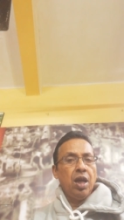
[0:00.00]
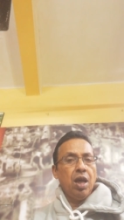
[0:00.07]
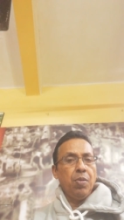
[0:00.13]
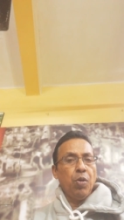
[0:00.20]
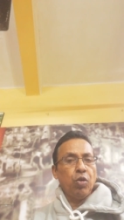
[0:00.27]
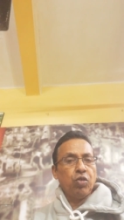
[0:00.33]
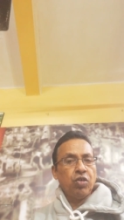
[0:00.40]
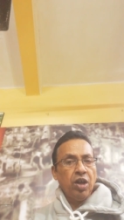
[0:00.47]

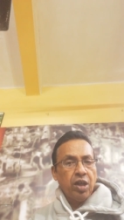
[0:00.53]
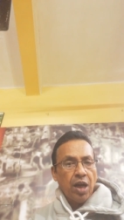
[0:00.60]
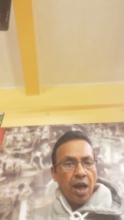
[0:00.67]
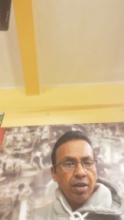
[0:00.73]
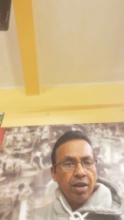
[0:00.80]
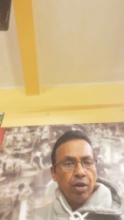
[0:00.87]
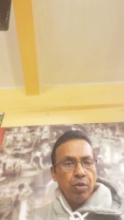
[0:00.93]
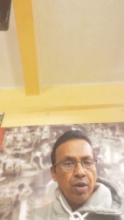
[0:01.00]
এবং সেটা
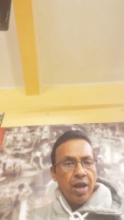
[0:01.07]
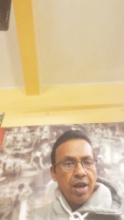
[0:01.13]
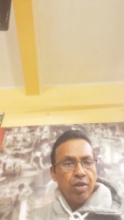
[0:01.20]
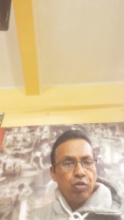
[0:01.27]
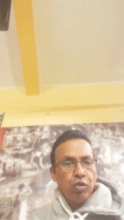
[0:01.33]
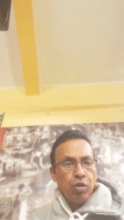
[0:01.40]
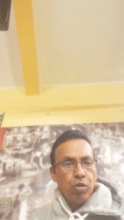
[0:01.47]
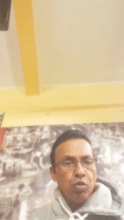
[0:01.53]
যেন
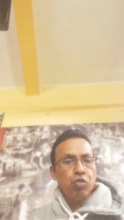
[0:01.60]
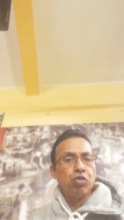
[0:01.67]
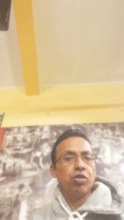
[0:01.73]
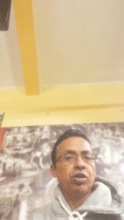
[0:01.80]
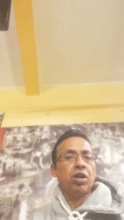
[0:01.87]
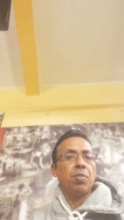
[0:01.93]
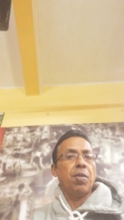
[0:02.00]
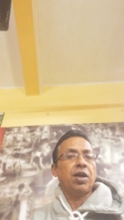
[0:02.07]

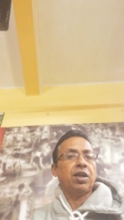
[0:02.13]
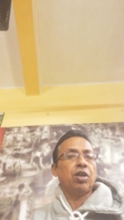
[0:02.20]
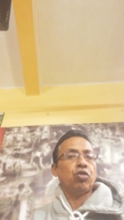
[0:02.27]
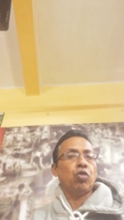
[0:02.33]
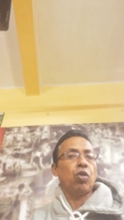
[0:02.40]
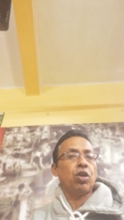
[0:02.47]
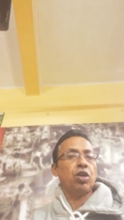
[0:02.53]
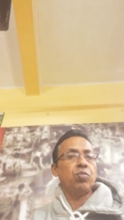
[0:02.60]
এক্সিকিউশনটা মাঠে
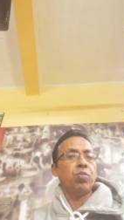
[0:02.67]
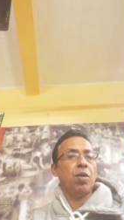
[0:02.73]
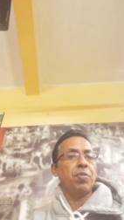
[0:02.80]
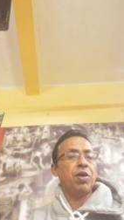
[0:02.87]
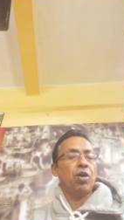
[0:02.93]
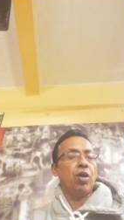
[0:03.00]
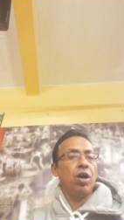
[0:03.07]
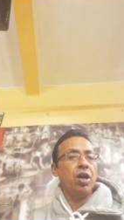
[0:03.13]

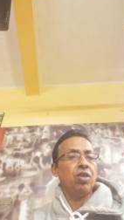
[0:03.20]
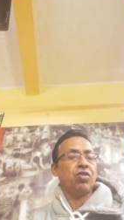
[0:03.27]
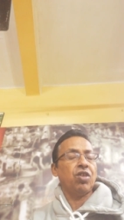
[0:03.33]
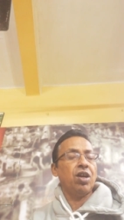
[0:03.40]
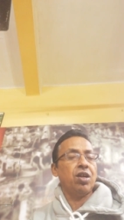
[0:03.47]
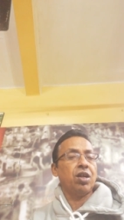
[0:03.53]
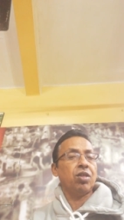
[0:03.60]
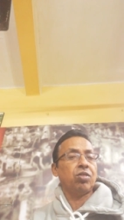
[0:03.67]
সঠিকভাবে হয়
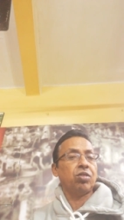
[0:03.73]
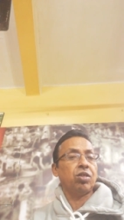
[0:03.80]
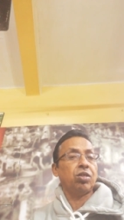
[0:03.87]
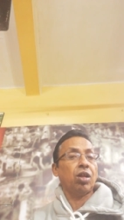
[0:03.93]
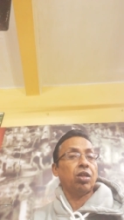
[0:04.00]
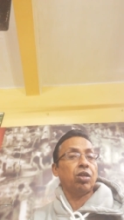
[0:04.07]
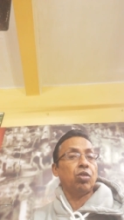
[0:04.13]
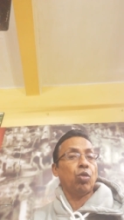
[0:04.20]
সেই ক্ষেত্রে
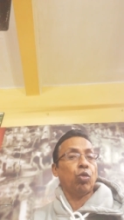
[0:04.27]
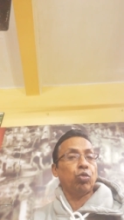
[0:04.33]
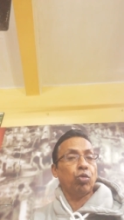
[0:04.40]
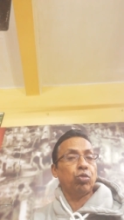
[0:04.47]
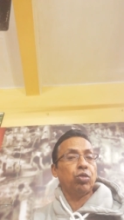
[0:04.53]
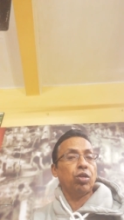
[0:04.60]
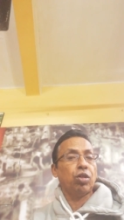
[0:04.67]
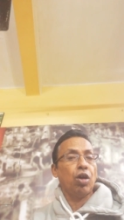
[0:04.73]
তাদের
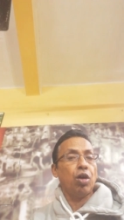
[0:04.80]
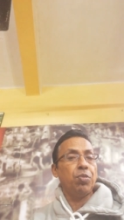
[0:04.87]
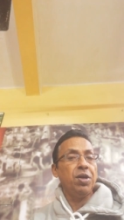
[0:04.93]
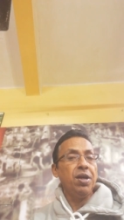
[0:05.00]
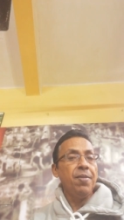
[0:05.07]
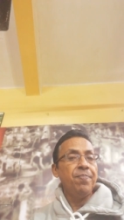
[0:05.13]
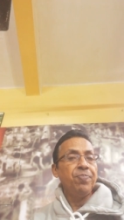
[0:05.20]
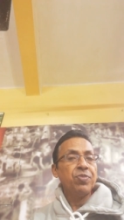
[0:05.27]
নজর দিতে
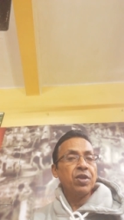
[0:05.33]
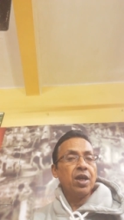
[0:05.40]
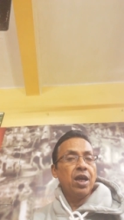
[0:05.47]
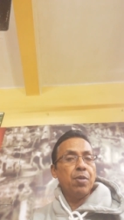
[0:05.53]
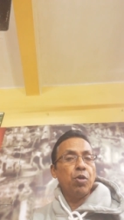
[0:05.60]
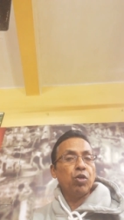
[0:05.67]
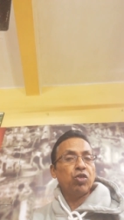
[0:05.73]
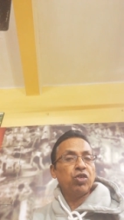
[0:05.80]
হবে
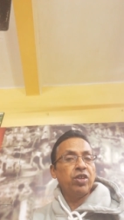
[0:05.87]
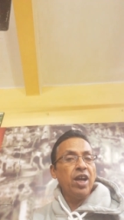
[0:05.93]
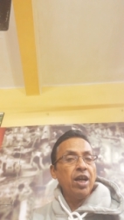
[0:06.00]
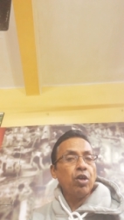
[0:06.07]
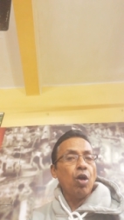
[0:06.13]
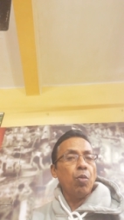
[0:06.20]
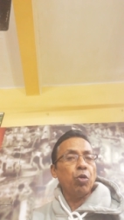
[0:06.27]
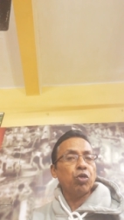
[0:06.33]
এবং
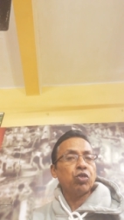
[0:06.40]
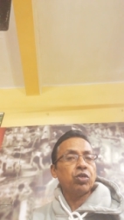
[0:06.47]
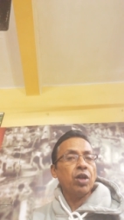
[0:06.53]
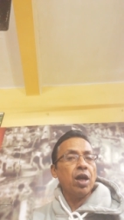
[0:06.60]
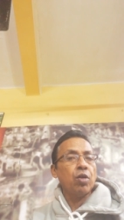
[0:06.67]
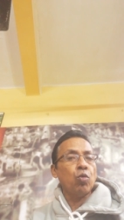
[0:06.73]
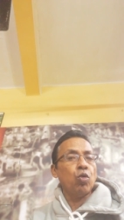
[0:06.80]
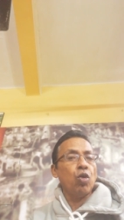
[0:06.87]
সেট
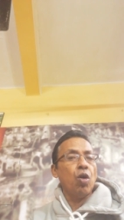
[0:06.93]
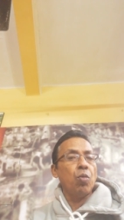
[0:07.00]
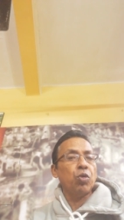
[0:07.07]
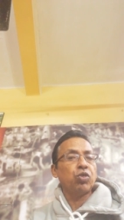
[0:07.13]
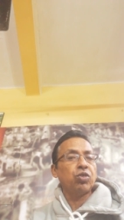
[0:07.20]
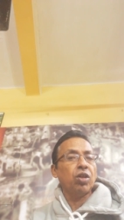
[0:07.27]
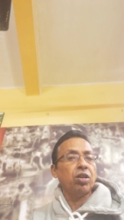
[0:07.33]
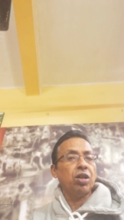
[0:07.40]
অবস্থায় কোনো
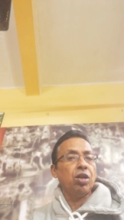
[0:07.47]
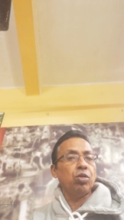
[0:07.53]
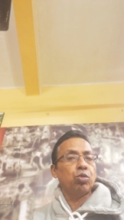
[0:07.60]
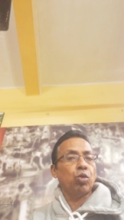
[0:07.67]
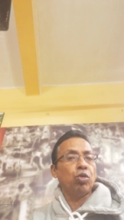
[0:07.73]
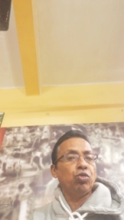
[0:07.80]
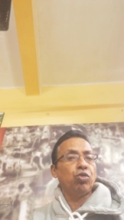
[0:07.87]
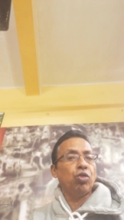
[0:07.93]
অবস্থাতেই
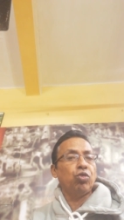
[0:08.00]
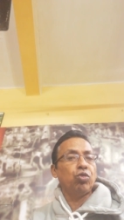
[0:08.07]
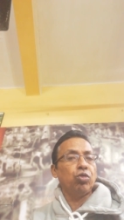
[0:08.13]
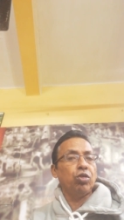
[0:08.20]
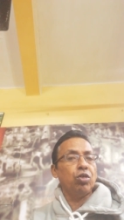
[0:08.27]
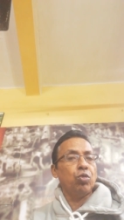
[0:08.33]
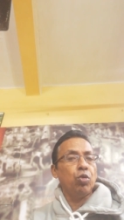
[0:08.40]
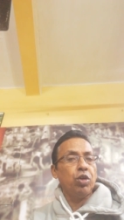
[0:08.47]

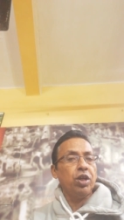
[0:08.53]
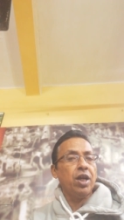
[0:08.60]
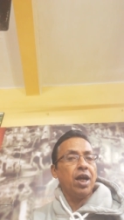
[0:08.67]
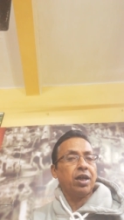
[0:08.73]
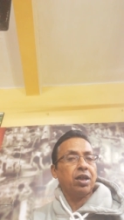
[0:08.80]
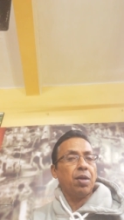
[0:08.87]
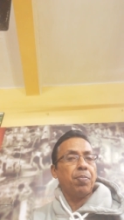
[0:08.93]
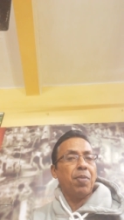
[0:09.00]
ধৈর্যচ্যুতি ঘটিয়ে
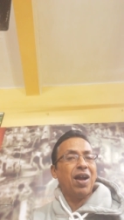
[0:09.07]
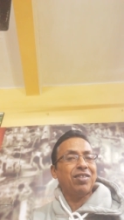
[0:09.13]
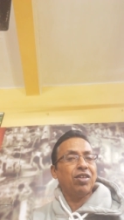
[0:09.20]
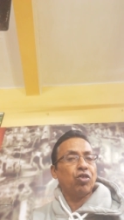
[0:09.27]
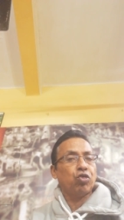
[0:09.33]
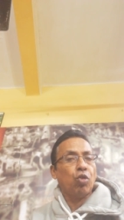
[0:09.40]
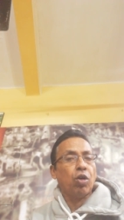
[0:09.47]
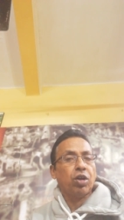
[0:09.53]
একটা
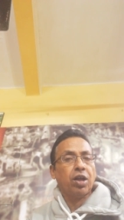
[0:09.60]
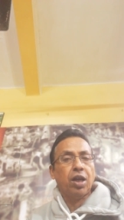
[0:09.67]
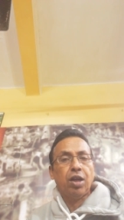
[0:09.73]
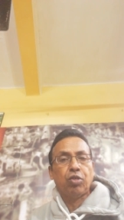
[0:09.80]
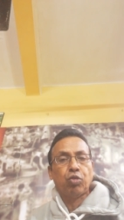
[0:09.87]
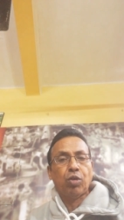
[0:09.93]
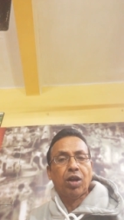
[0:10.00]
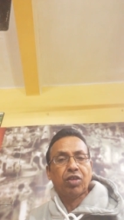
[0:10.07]
বাজে শট
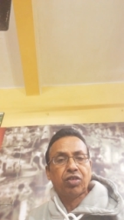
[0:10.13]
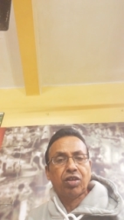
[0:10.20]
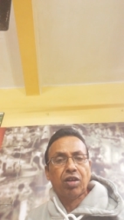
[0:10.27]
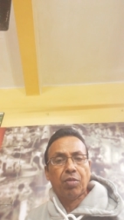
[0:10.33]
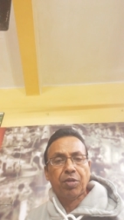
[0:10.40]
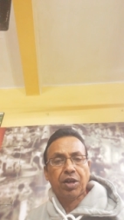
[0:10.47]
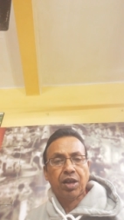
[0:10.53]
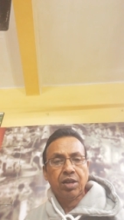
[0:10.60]
খেলে চলে আসা
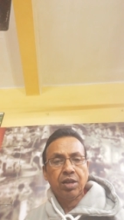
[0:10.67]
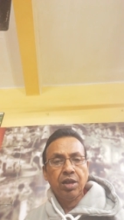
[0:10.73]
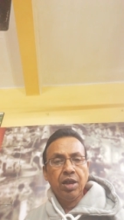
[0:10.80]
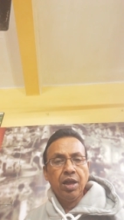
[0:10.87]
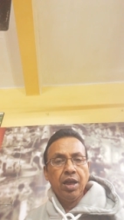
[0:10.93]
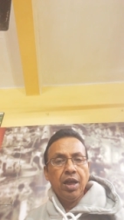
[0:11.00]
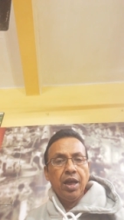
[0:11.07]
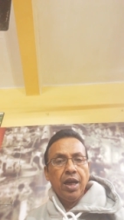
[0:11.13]
যাবে না
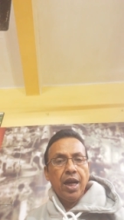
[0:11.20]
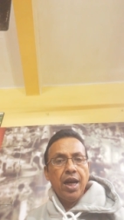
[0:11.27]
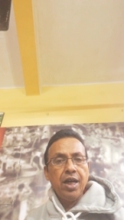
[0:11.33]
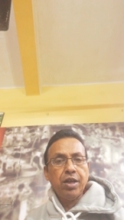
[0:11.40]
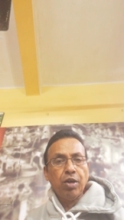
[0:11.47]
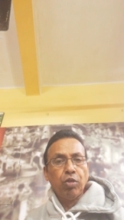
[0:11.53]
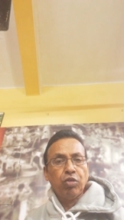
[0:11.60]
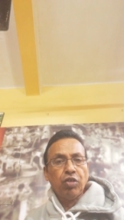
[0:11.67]

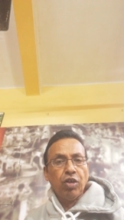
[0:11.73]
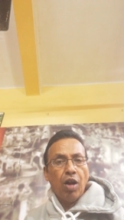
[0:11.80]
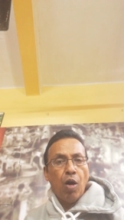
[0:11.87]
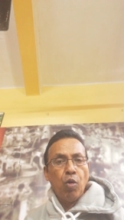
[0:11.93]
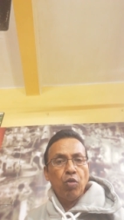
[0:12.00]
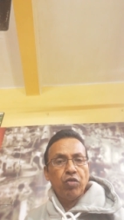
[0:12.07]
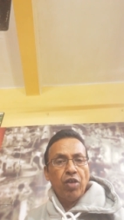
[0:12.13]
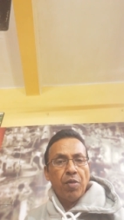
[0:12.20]
এইটা হচ্ছে
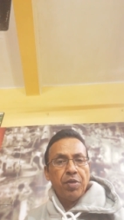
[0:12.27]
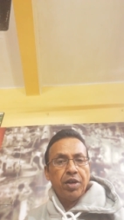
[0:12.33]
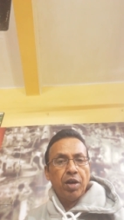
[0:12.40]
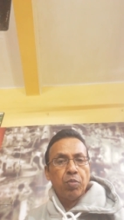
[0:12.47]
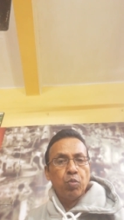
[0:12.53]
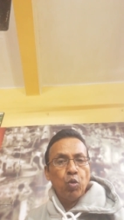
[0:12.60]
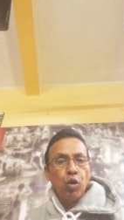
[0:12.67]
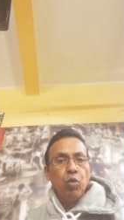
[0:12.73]
রাহুল
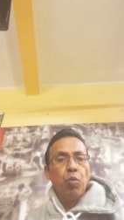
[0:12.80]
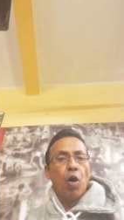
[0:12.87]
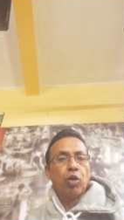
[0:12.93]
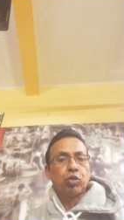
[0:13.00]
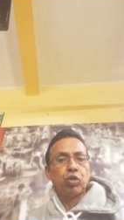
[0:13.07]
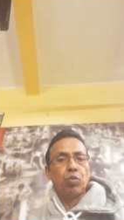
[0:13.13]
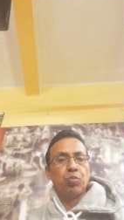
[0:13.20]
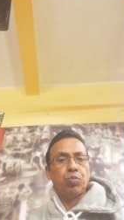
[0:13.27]
দ্রাবিড়ের মূল
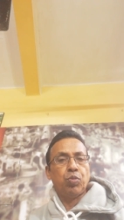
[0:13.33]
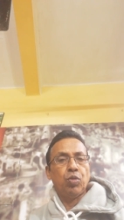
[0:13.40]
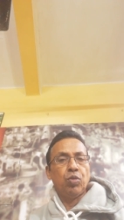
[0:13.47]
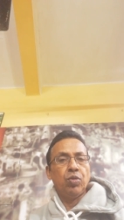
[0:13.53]
বক্তব্য